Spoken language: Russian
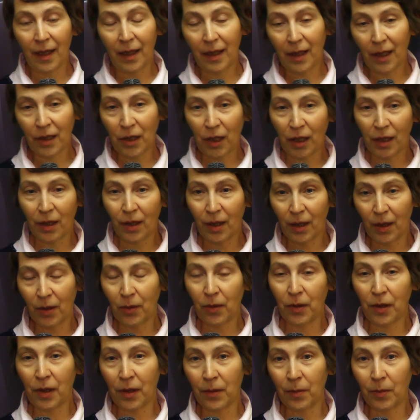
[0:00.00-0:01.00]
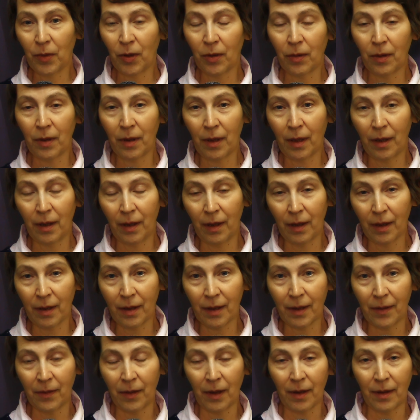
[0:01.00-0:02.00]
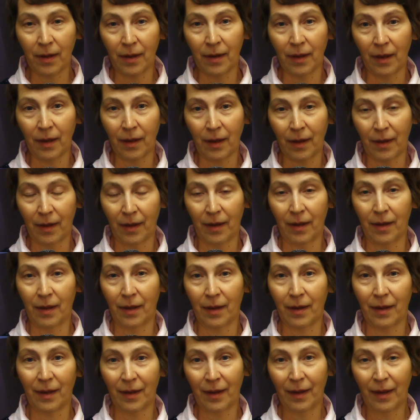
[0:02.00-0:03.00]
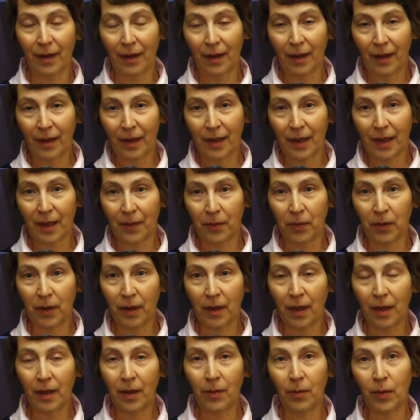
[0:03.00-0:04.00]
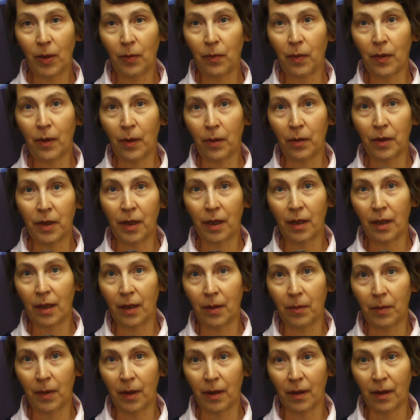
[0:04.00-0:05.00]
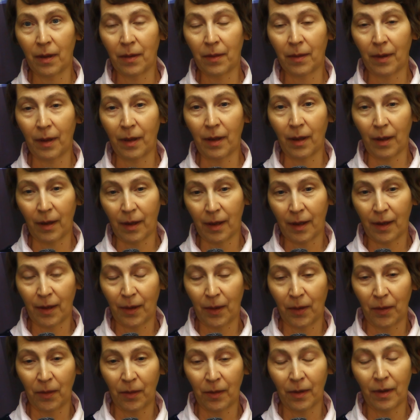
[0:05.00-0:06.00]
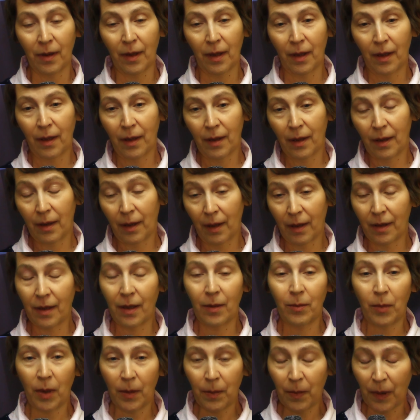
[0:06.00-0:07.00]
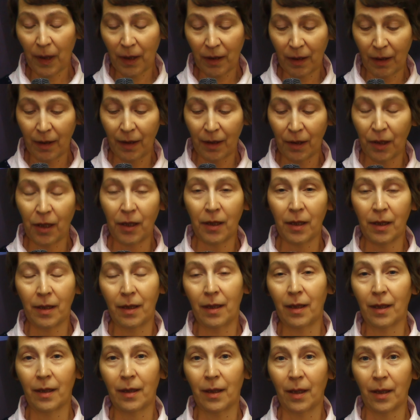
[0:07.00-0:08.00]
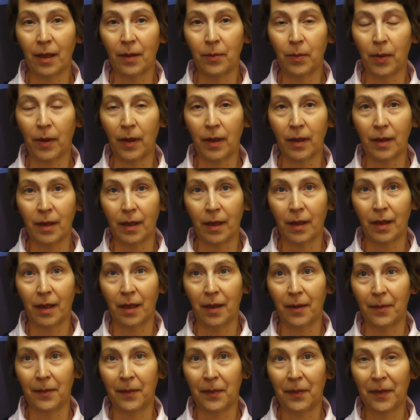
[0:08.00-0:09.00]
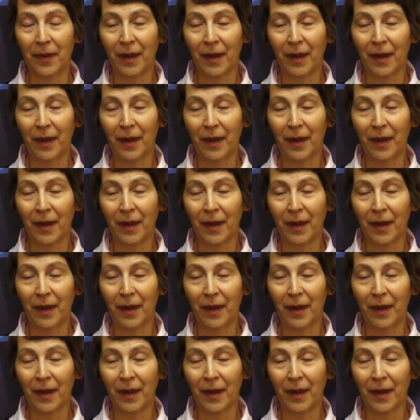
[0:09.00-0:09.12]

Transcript: Я читала очень много книг, связанных э, с вот этими погружениями в регрессию. Я сама прошла через некоторые практики.